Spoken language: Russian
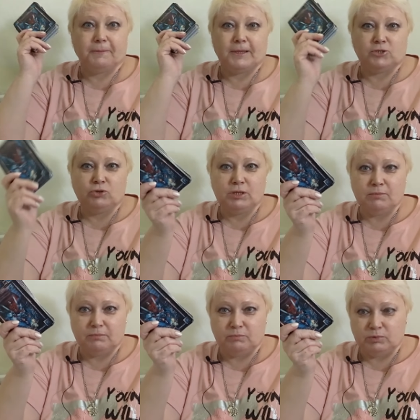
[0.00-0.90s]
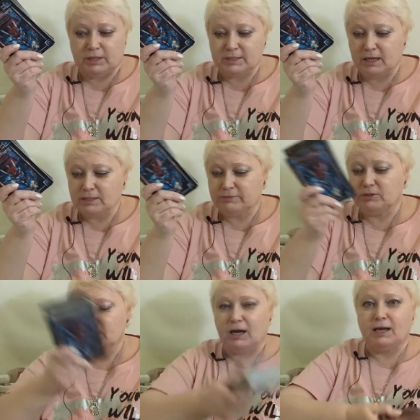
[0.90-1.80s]
что нам
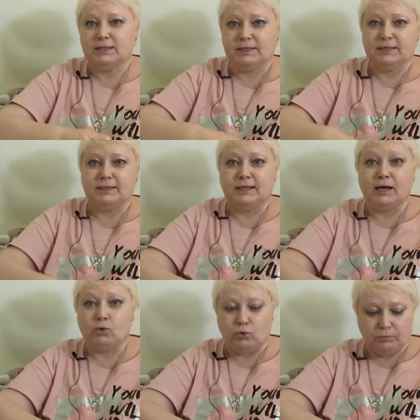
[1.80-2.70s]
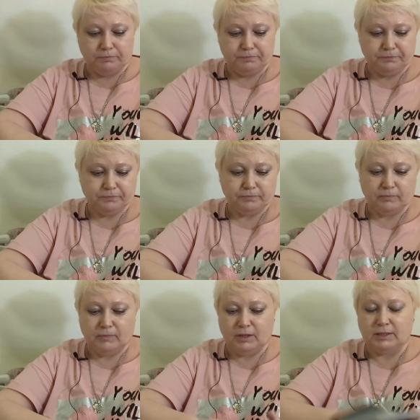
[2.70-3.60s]
рассказывает карты Таро?
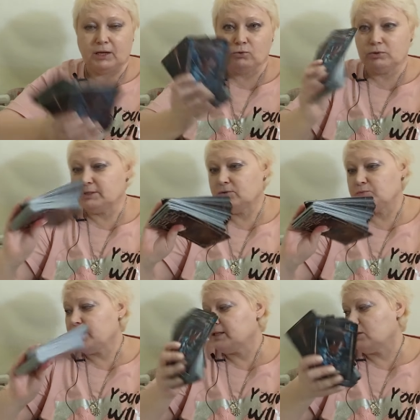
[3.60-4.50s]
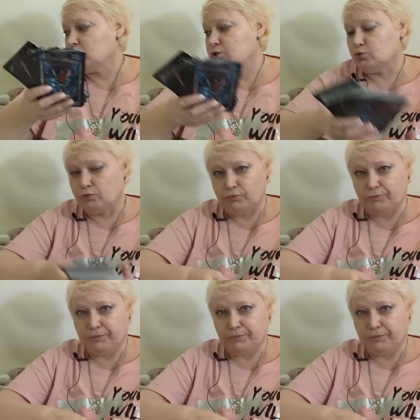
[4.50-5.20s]
Таро я, у меня Таро снов.